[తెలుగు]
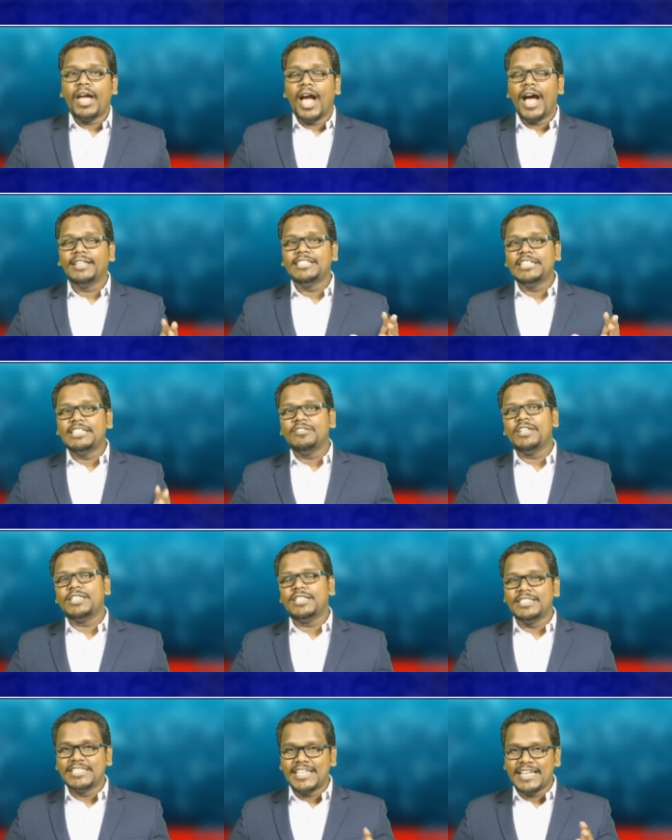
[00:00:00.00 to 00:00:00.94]
ఆ
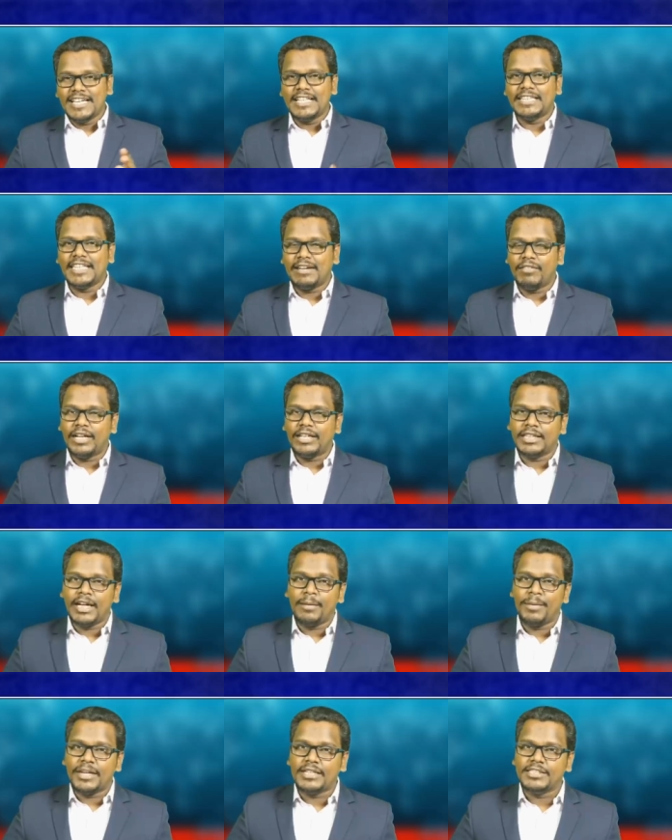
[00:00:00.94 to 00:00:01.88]
సిచ్యువేషన్ జరిగిన తర్వాత
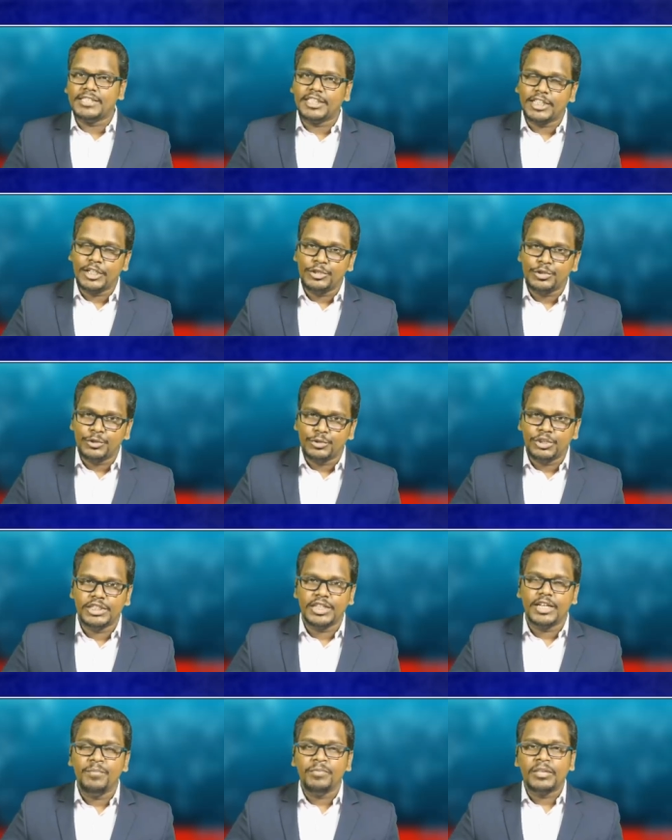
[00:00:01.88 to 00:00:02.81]
ఆ పరిస్థితులను
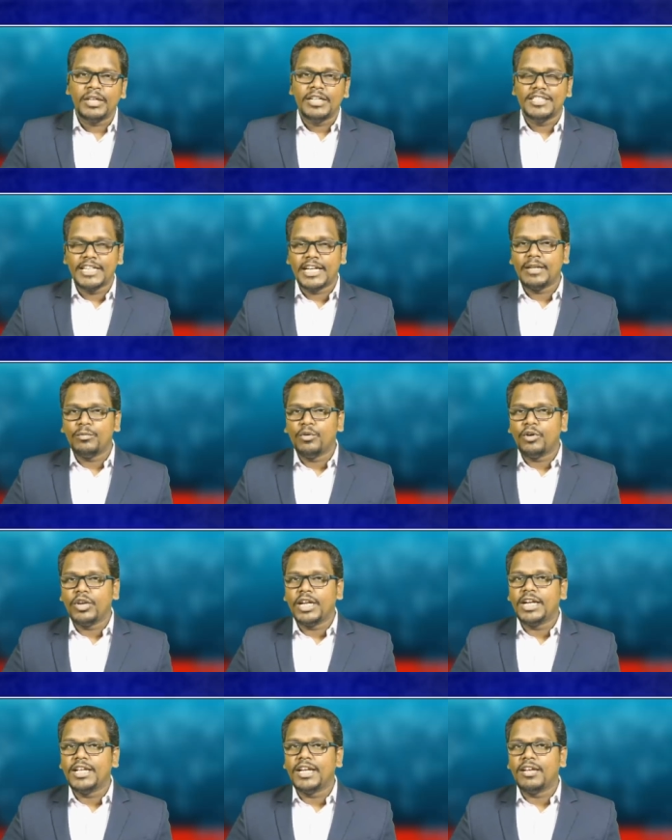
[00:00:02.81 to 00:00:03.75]
చూసి
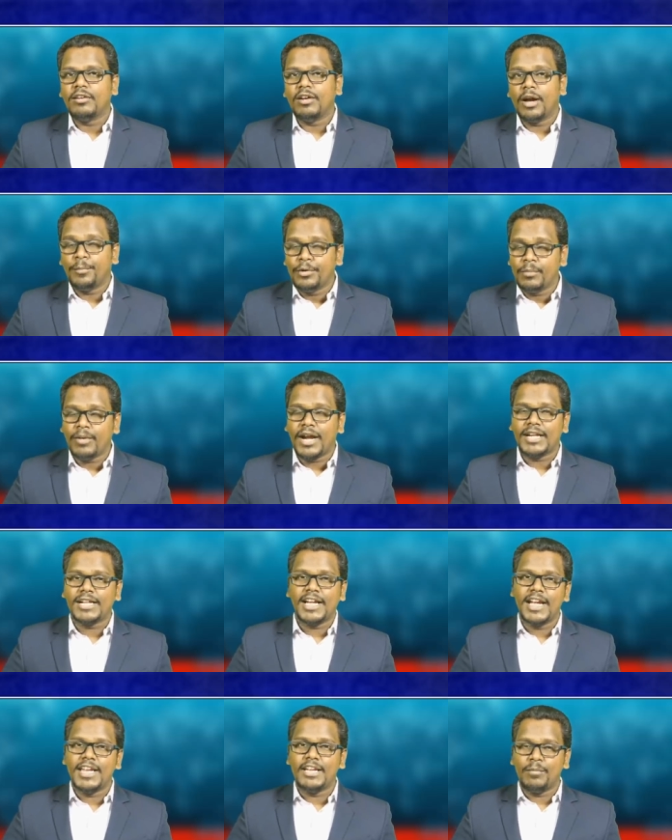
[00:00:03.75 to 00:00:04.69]
జగన్మోహన్ రెడ్డి గారు అప్పుడు
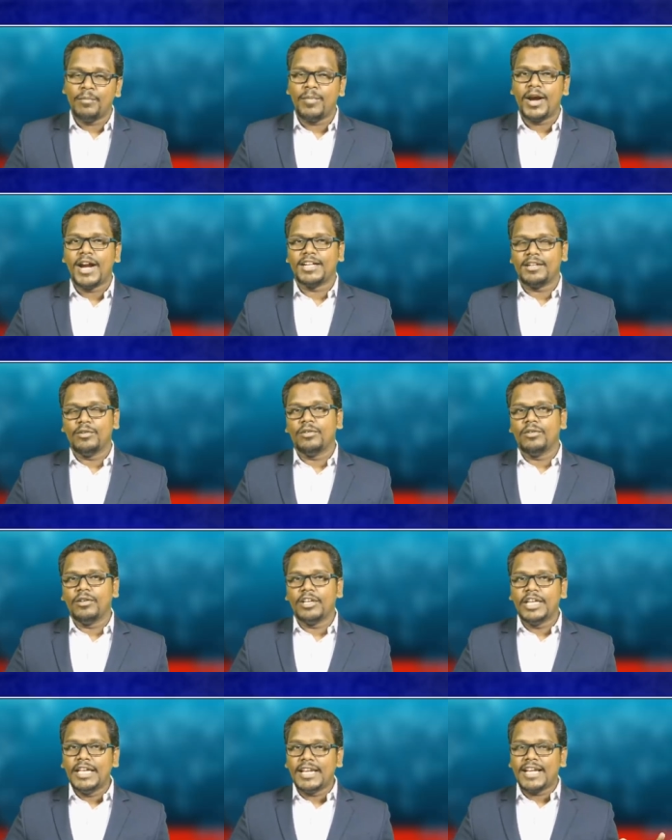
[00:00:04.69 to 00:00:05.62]
మాట్లాడిన మాటలు
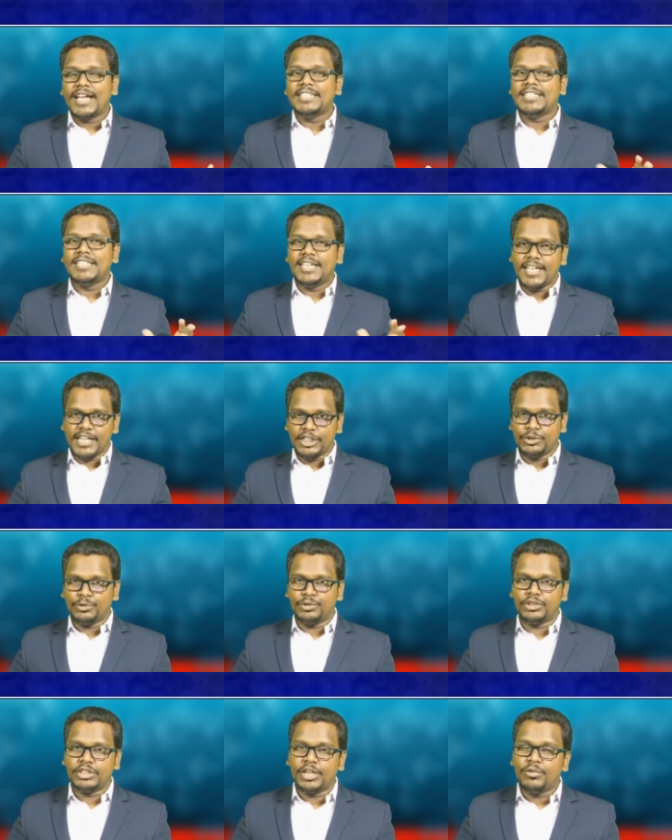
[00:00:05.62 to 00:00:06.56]
ఈ రాజకీయాలు
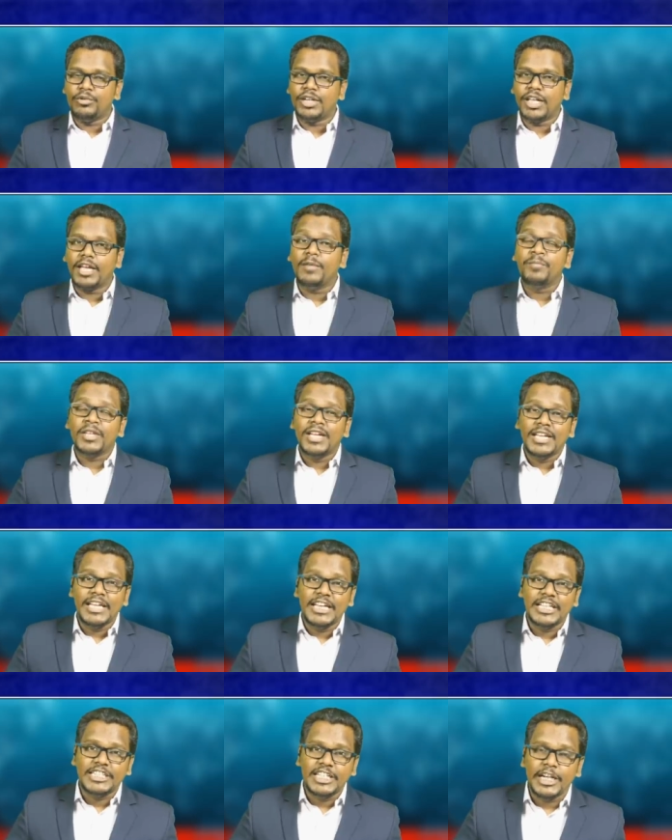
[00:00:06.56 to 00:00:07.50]
చూస్తూ ఉంటే
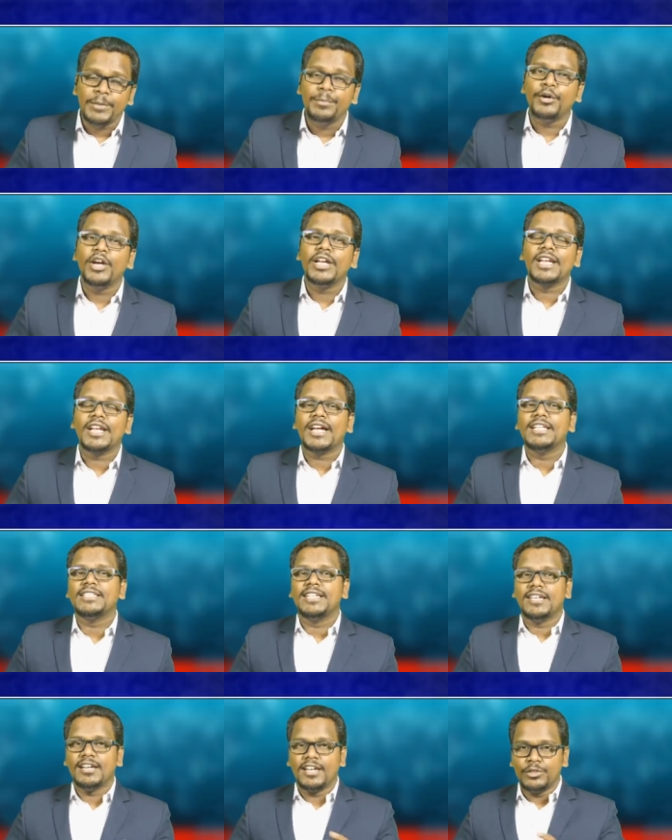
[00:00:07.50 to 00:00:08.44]
ఉంటే ఈ చెడిపోయిన
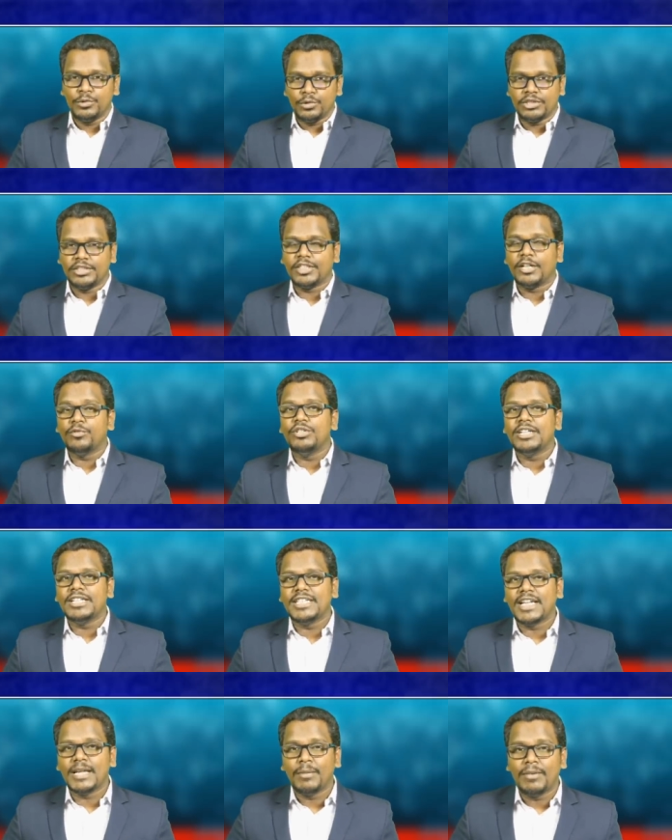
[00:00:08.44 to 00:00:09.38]
రాజకీయాలు చూస్తూ
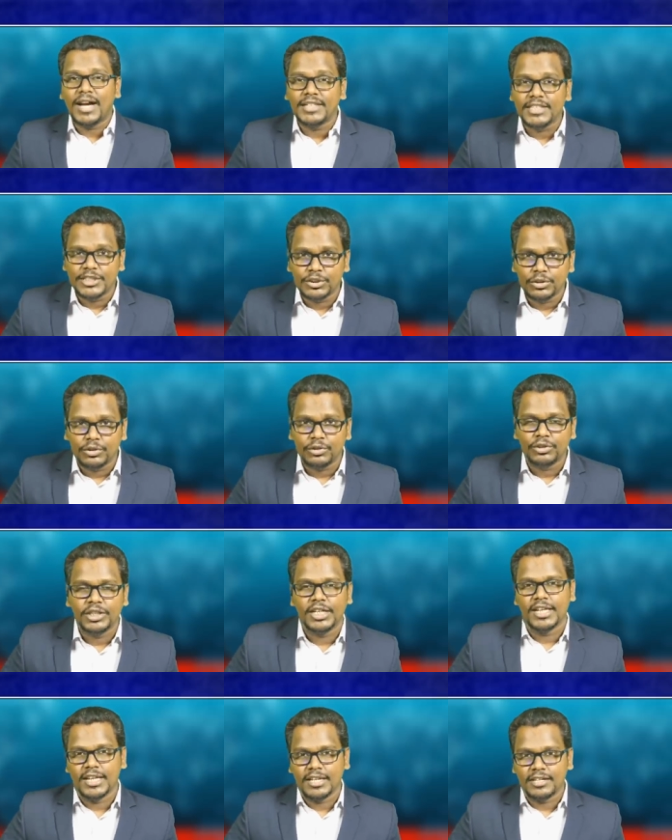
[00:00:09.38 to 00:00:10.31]
ఉంటే చాలా
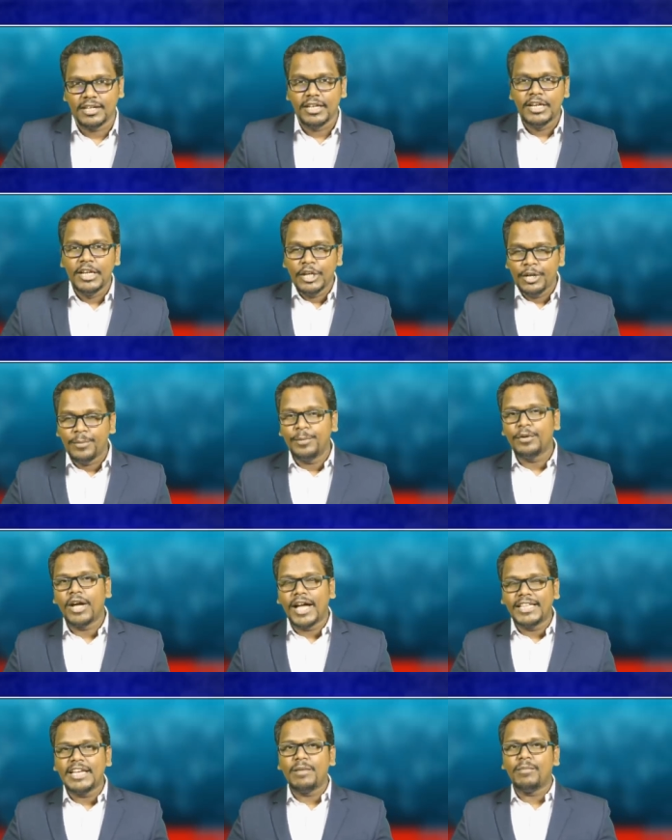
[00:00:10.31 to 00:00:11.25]
బాధేస్తోంది అనేది ఇప్పుడు
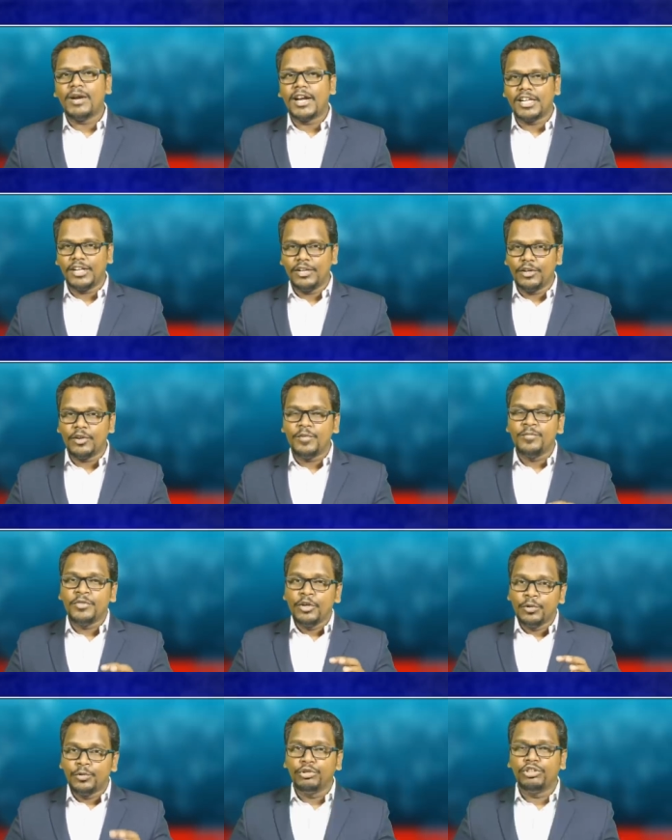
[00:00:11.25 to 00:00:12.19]
అదే మాటలను
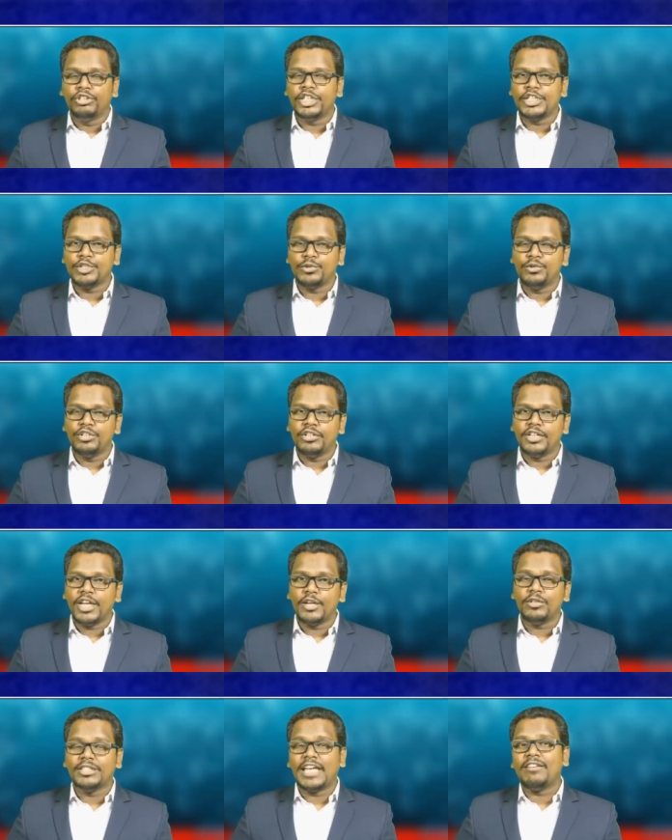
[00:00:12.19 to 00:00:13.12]
గుర్తు
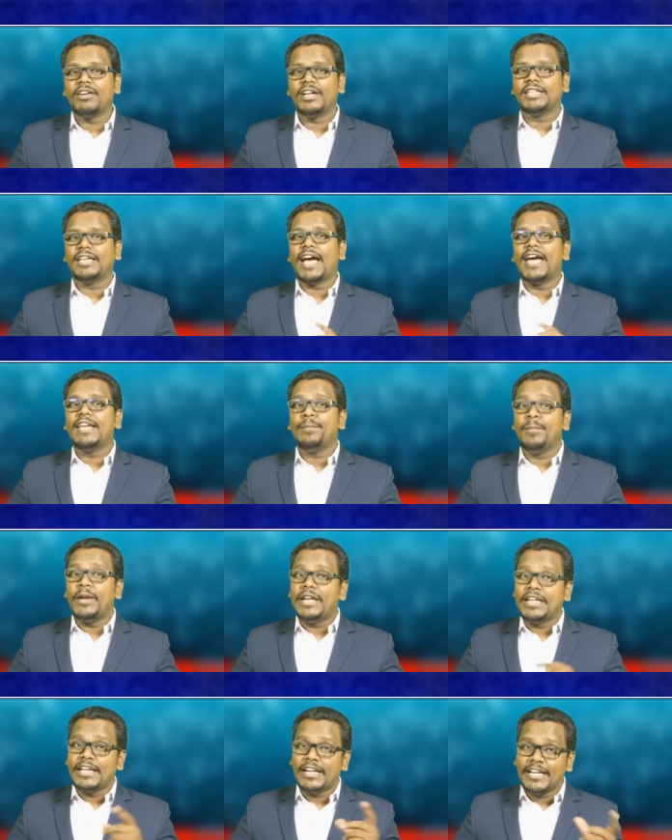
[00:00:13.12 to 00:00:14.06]
తెచ్చుకుంటున్నారు తర్వాత ఆయన
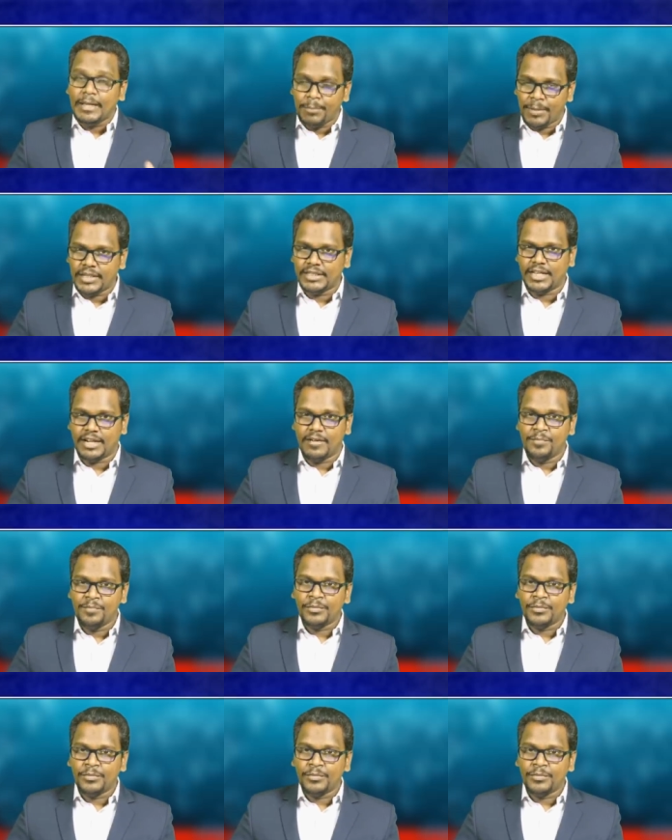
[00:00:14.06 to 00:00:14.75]
పెట్టిన నిబంధన